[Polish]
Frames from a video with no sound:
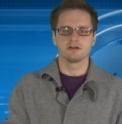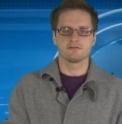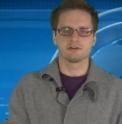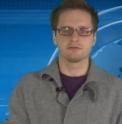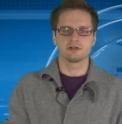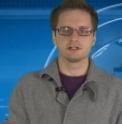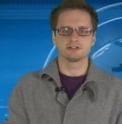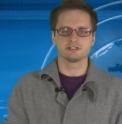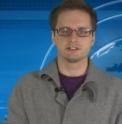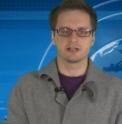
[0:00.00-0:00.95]
Według
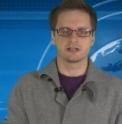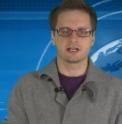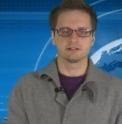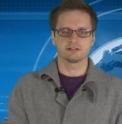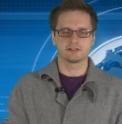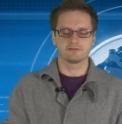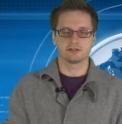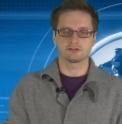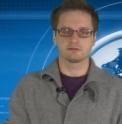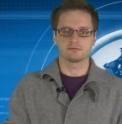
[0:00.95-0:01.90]
LG ekrany te
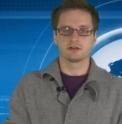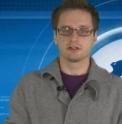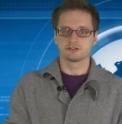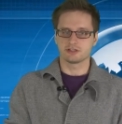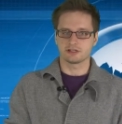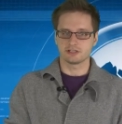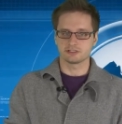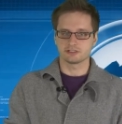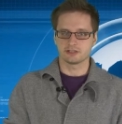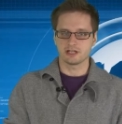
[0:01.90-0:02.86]
ważą
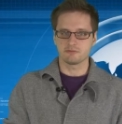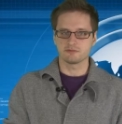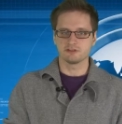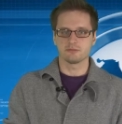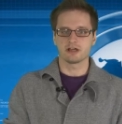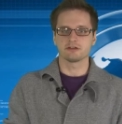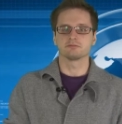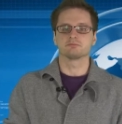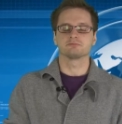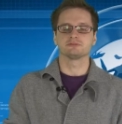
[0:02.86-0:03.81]
14 gram i
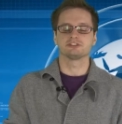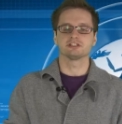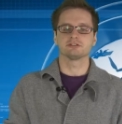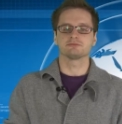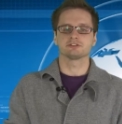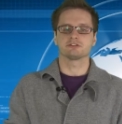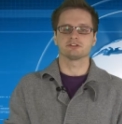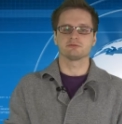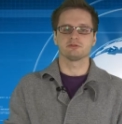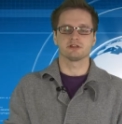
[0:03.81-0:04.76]
mają
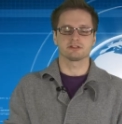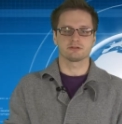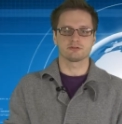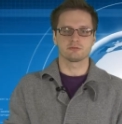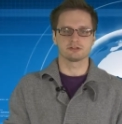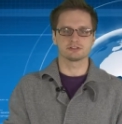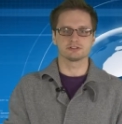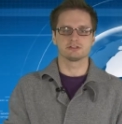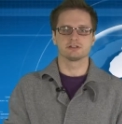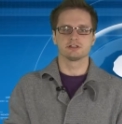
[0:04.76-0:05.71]
0,7 mm
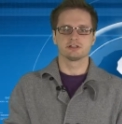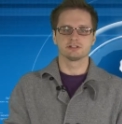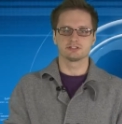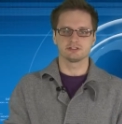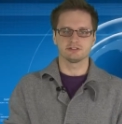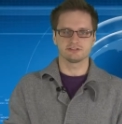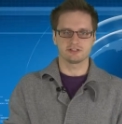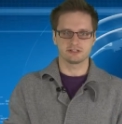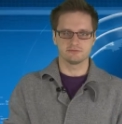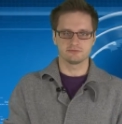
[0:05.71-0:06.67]
grubości. Czytnik z
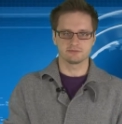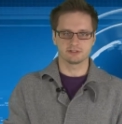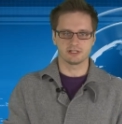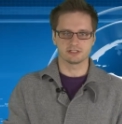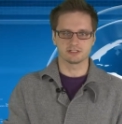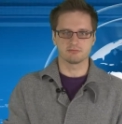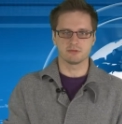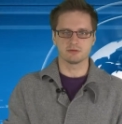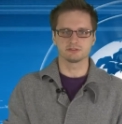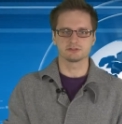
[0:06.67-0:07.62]
takim wyświetlaczem
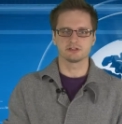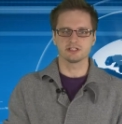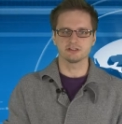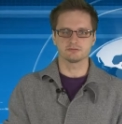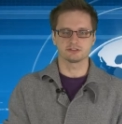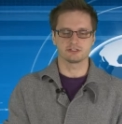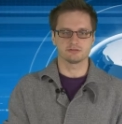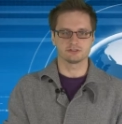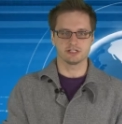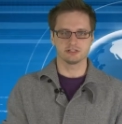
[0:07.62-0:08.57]
ma być o 1
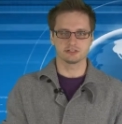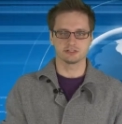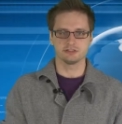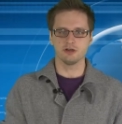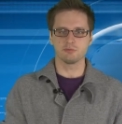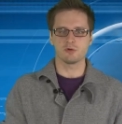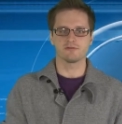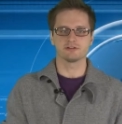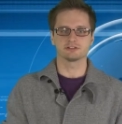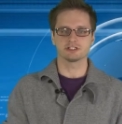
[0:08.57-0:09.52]
trzecią cieńszy i o
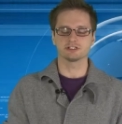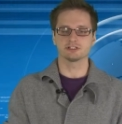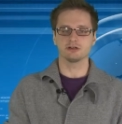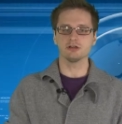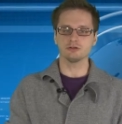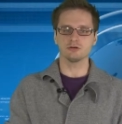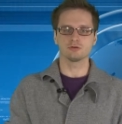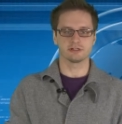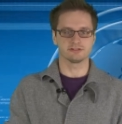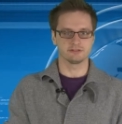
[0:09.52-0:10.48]
połowę lżejszy od
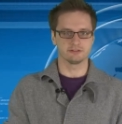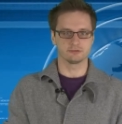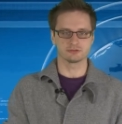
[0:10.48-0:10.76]
konkurencyjnych